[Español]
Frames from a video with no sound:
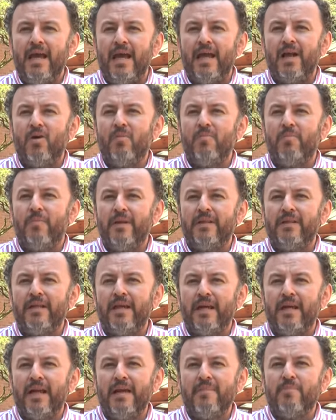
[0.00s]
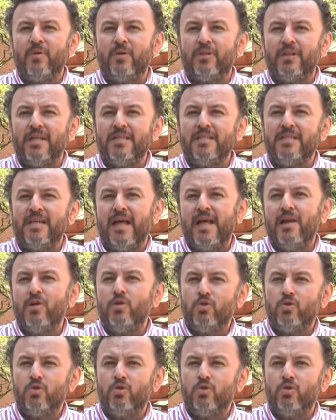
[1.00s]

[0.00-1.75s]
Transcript: el comprender la importancia del